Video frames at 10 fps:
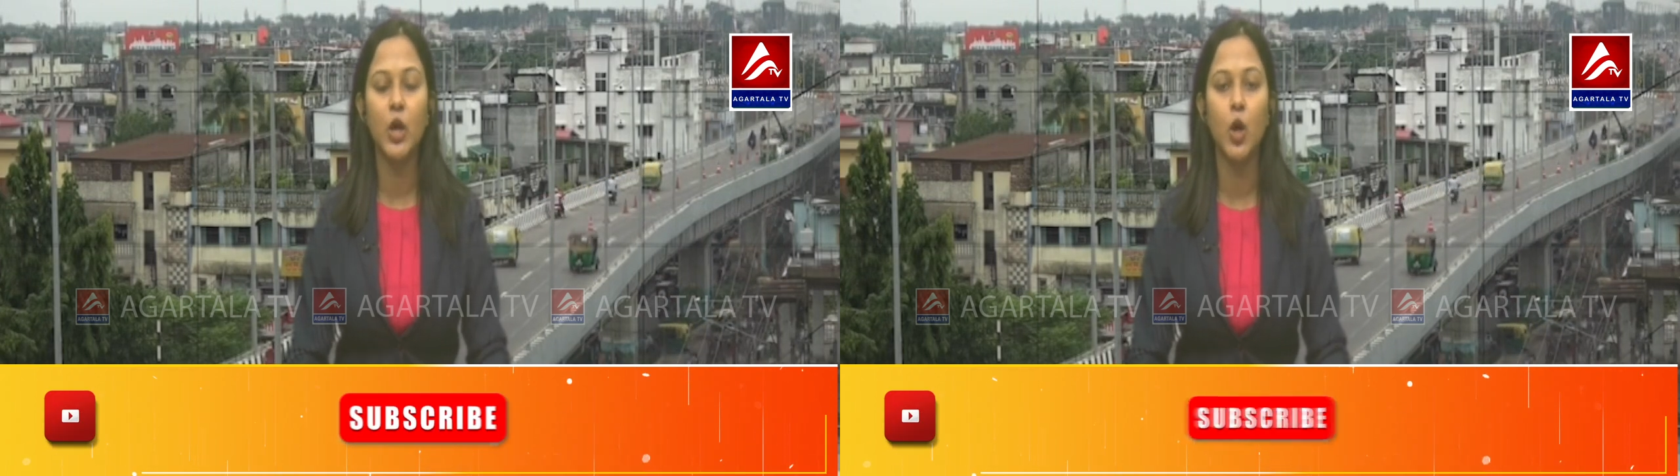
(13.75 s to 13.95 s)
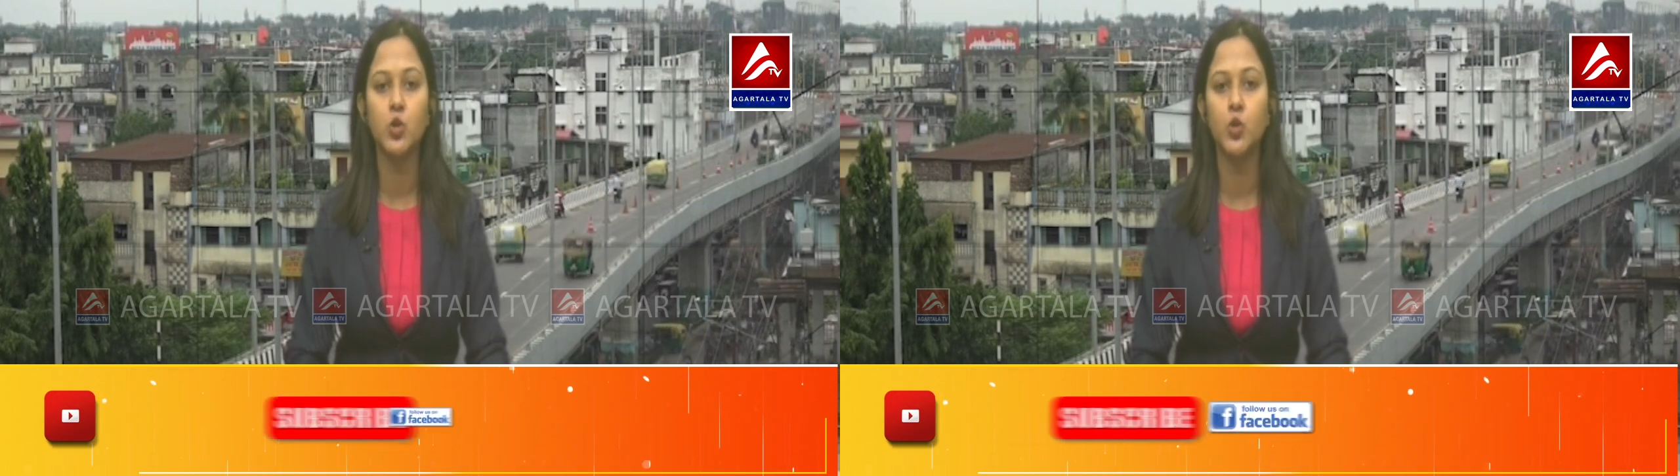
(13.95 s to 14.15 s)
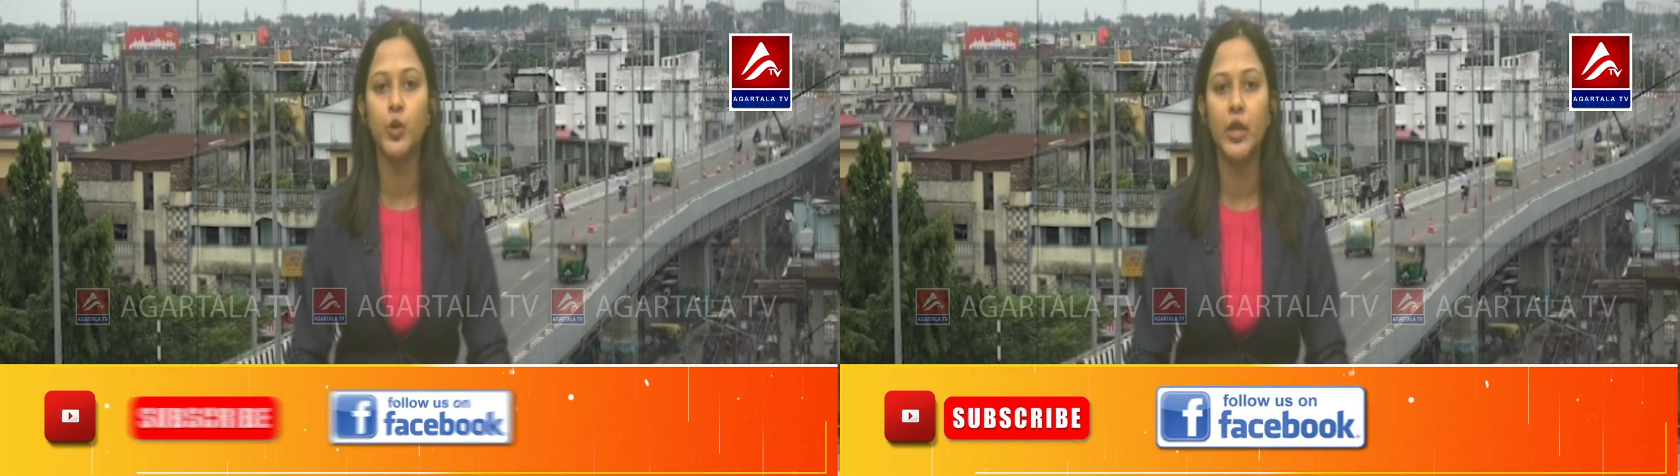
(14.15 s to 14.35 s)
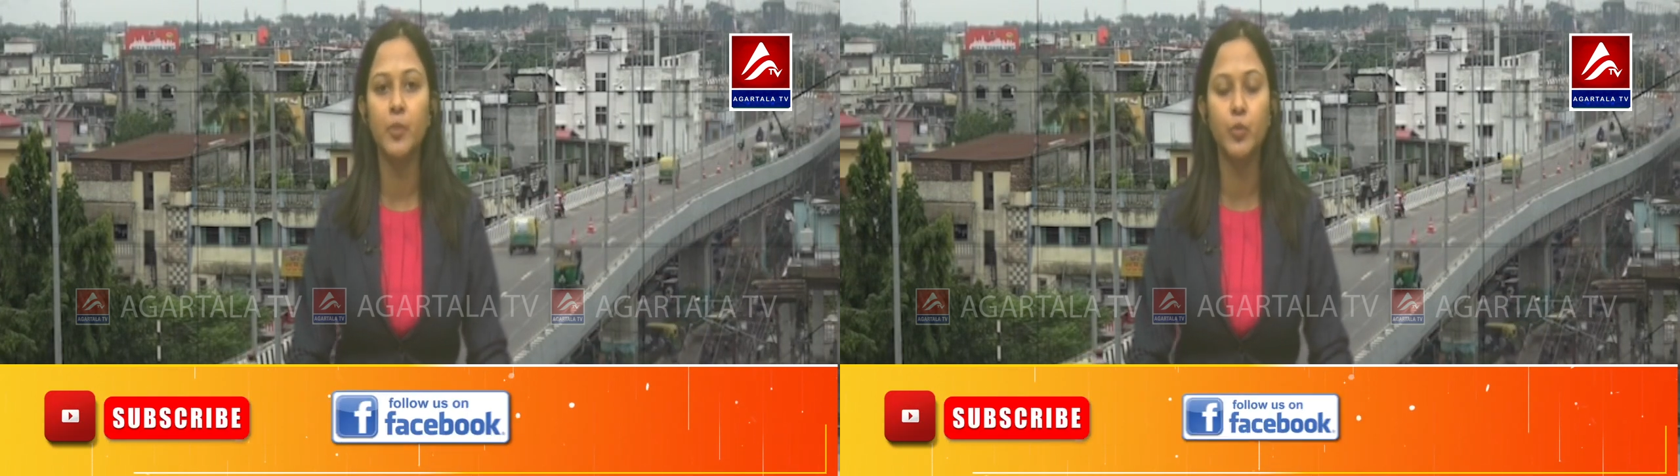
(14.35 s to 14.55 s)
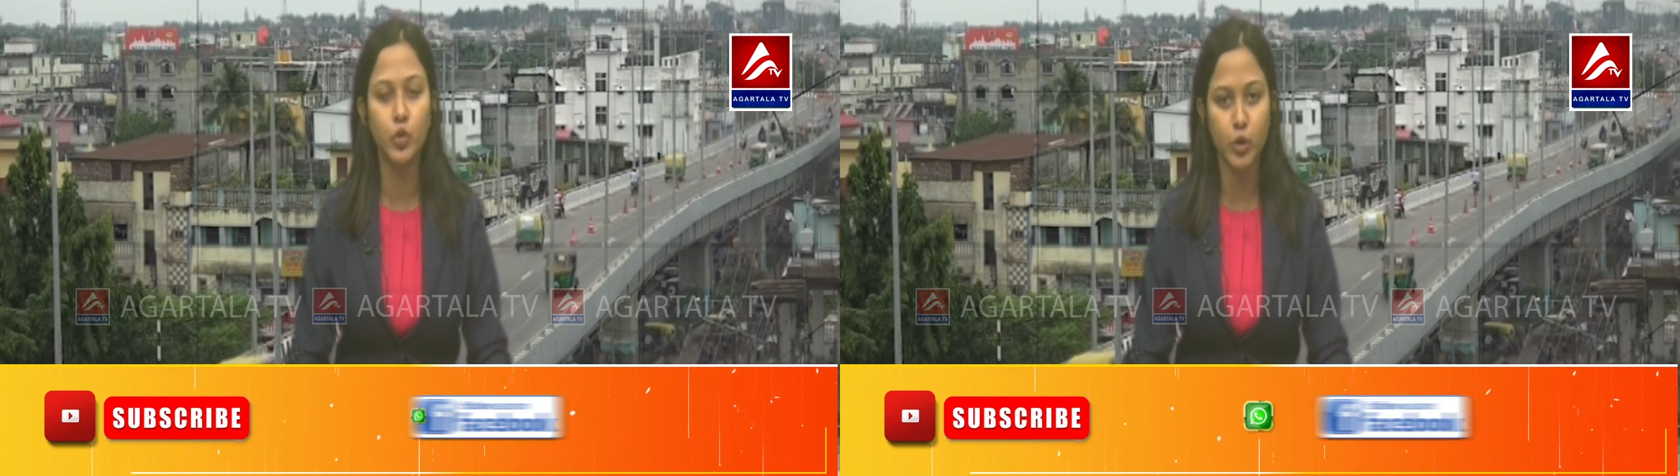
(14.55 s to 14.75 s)
হস্তক্ষেপ
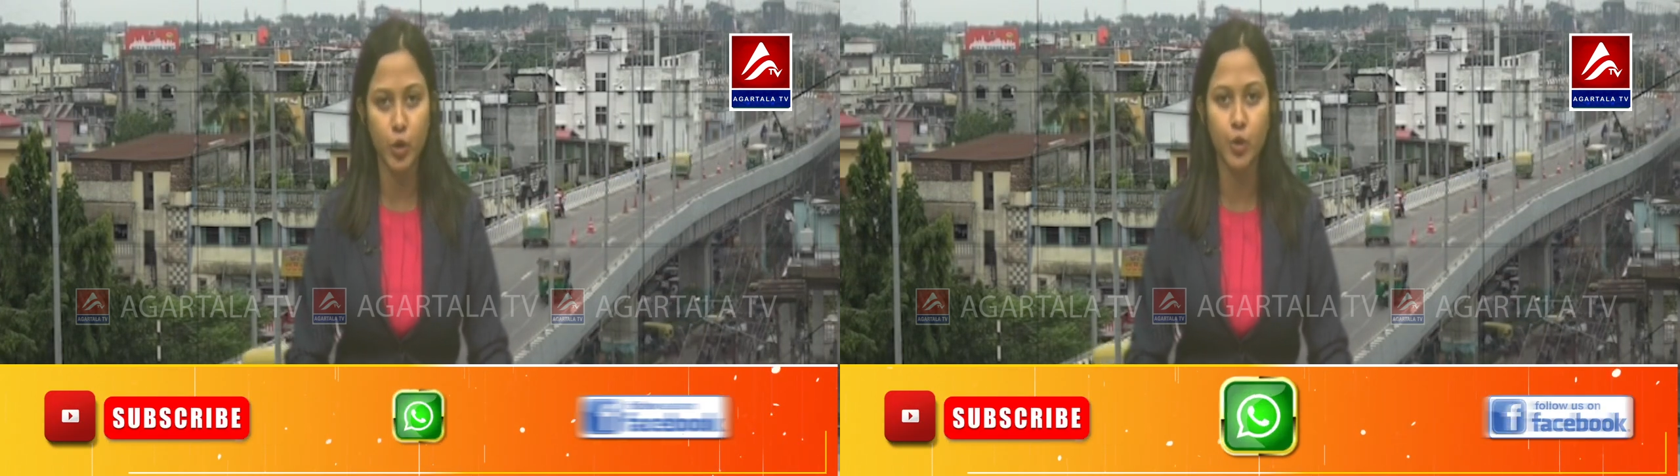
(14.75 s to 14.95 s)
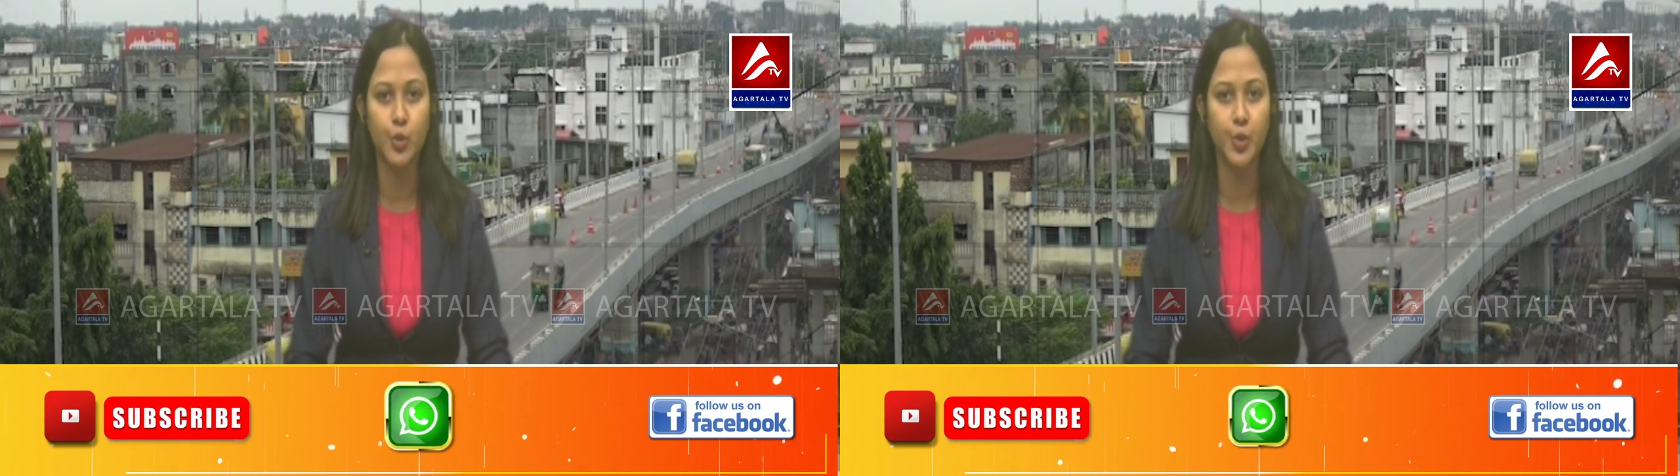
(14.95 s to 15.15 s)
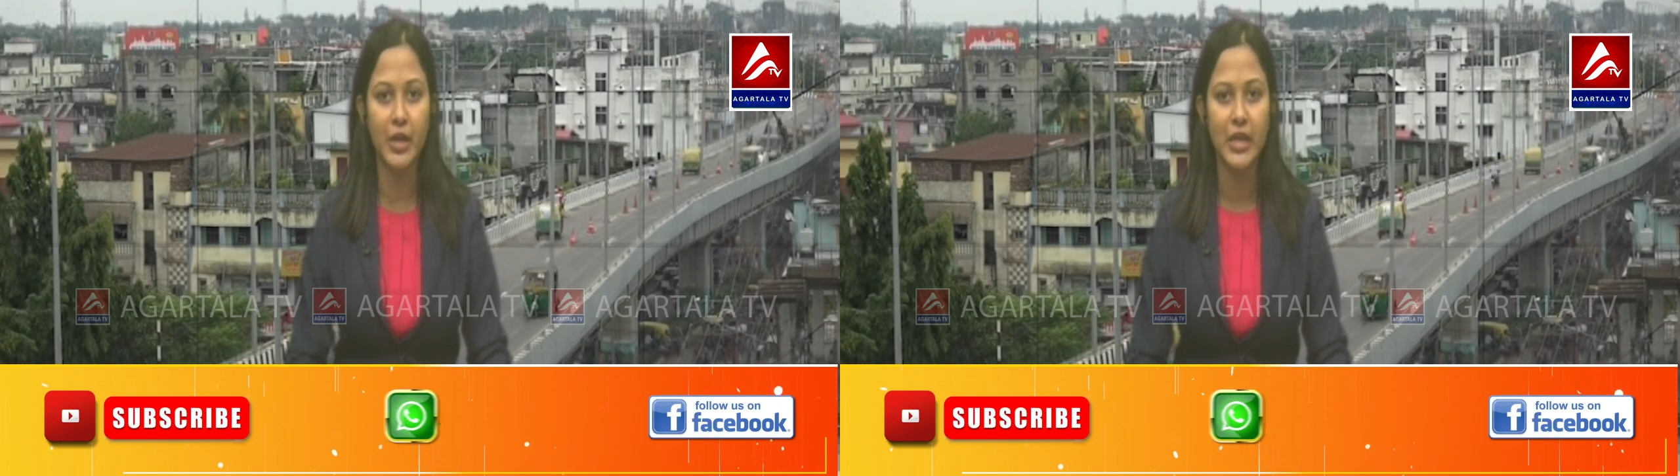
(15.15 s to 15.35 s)
প্রতিহত করি